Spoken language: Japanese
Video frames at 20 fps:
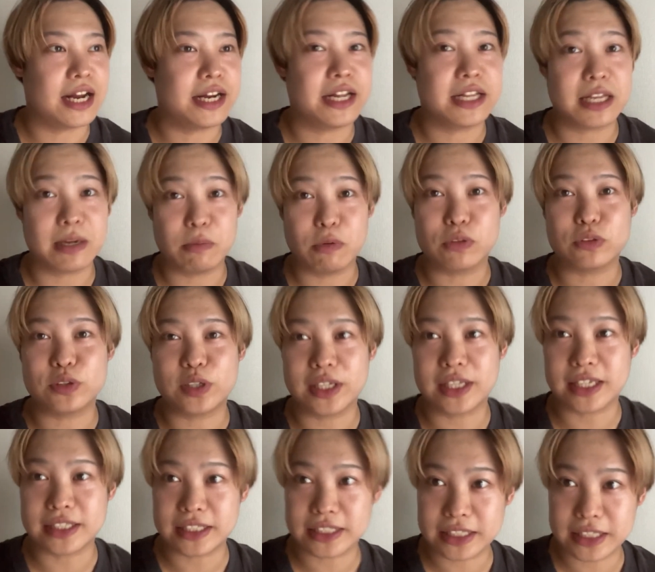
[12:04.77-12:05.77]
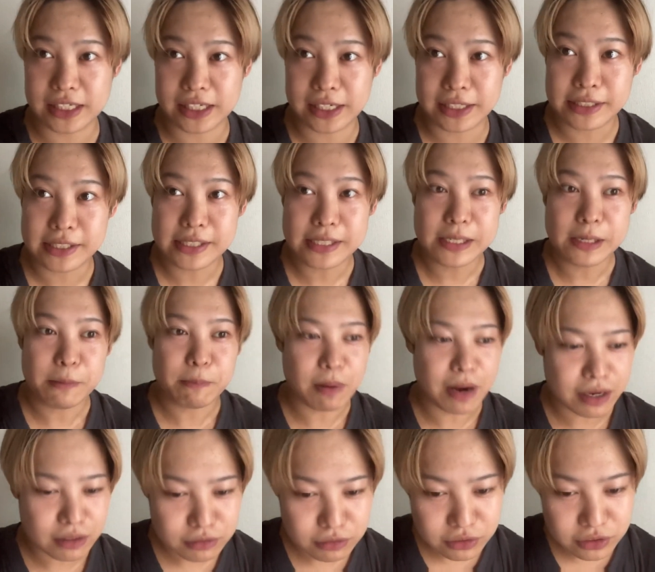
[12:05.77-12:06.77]
ネタもくれたし、
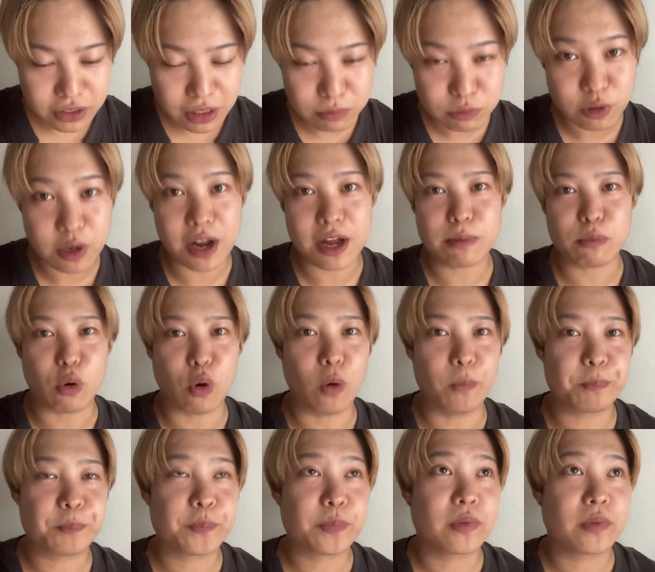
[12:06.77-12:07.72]
パンク侍も、